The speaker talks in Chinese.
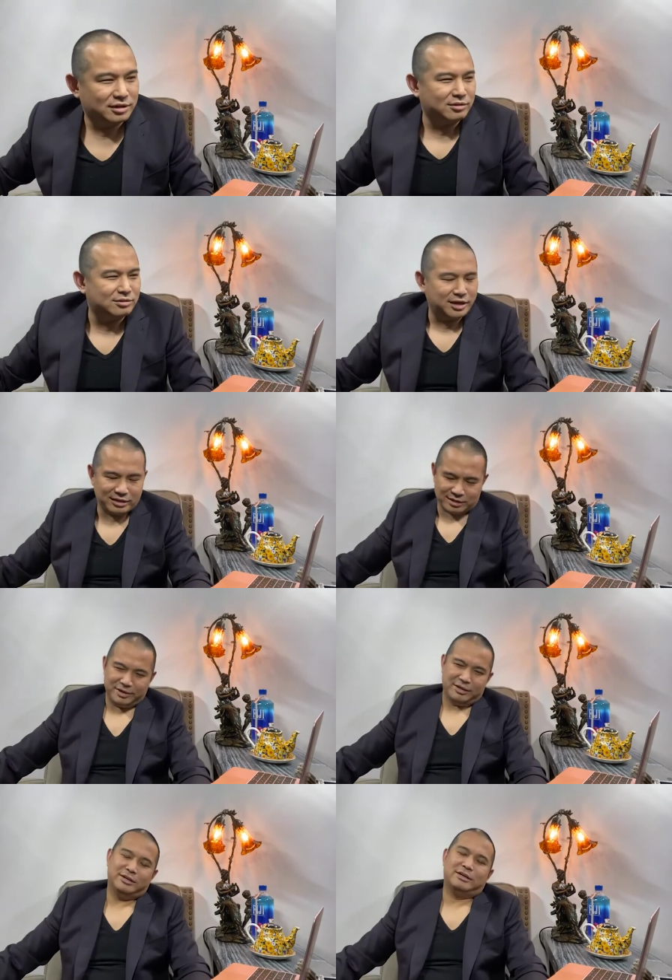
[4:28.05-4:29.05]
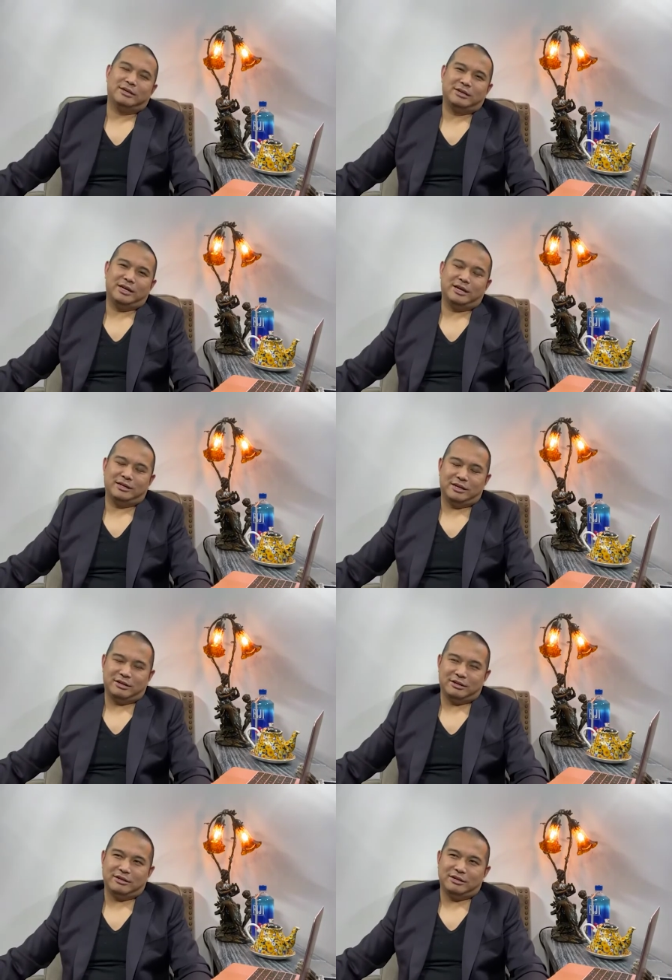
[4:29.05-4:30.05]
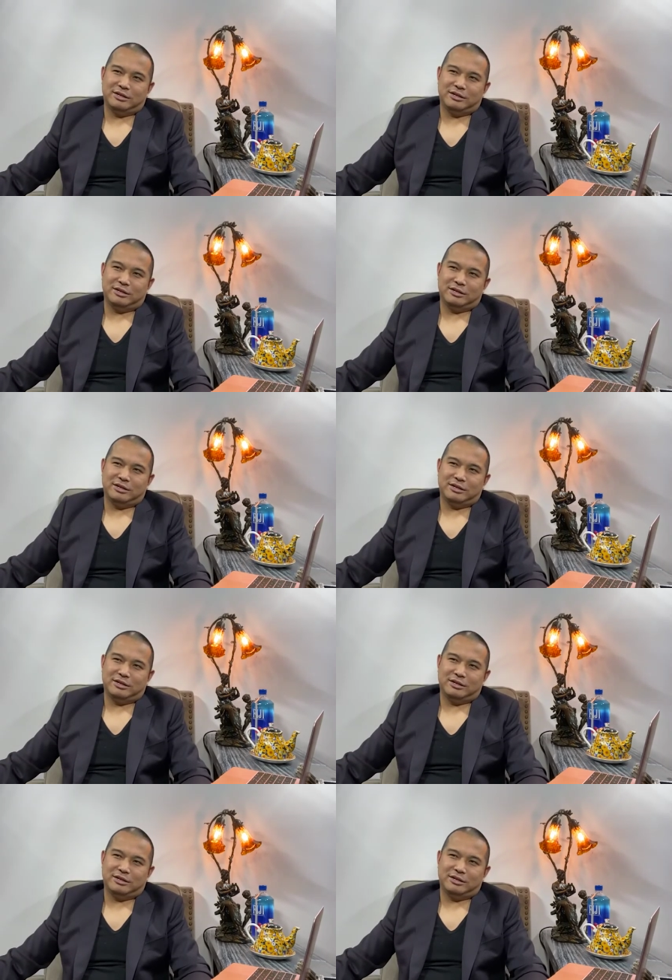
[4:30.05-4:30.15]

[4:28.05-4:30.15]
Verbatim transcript: 后来呢，也也